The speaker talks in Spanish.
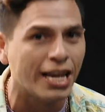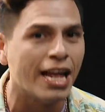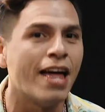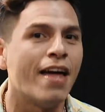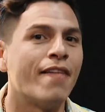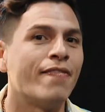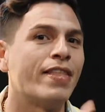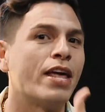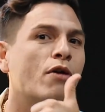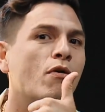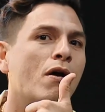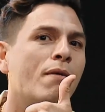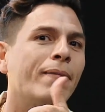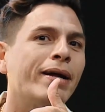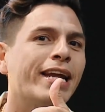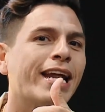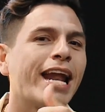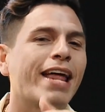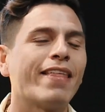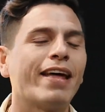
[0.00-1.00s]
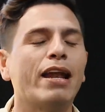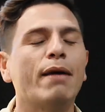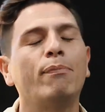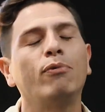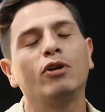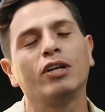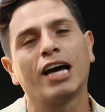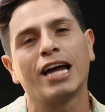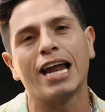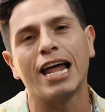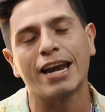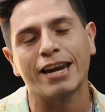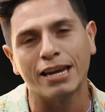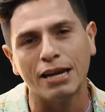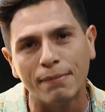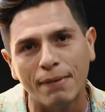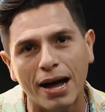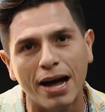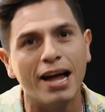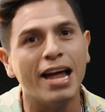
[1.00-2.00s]
De igual manera, dale pulgar
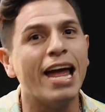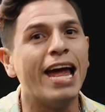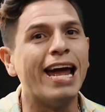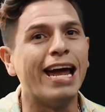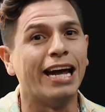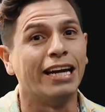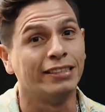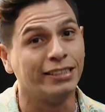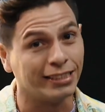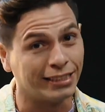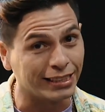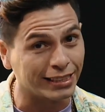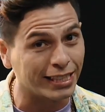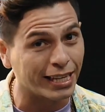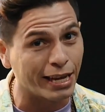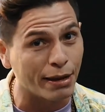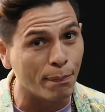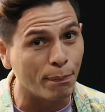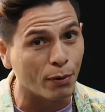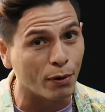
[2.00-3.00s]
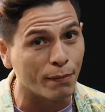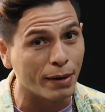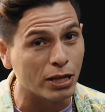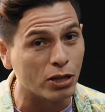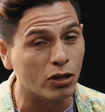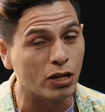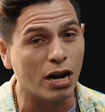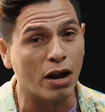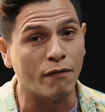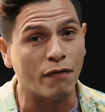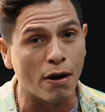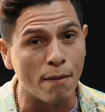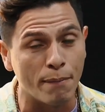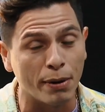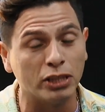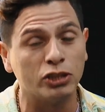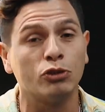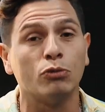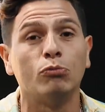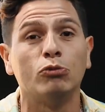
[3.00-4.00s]
arriba. Y si estás aquí por medio de la
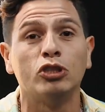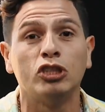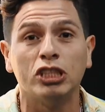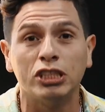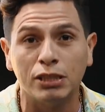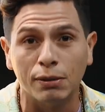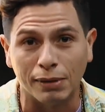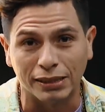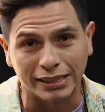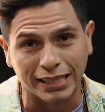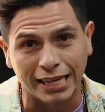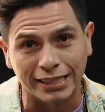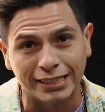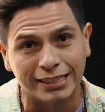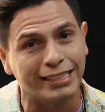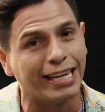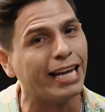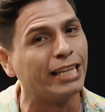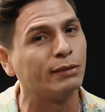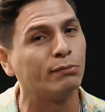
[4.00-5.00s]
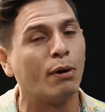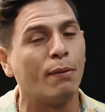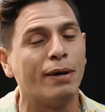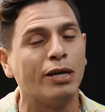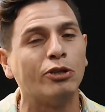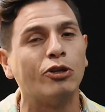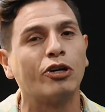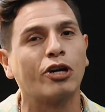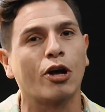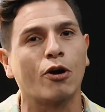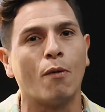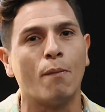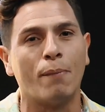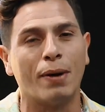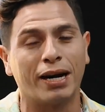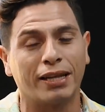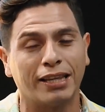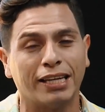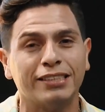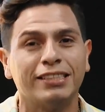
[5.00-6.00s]
fanpage, muchísimas gracias. Es momento que
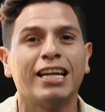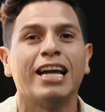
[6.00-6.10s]
compartas.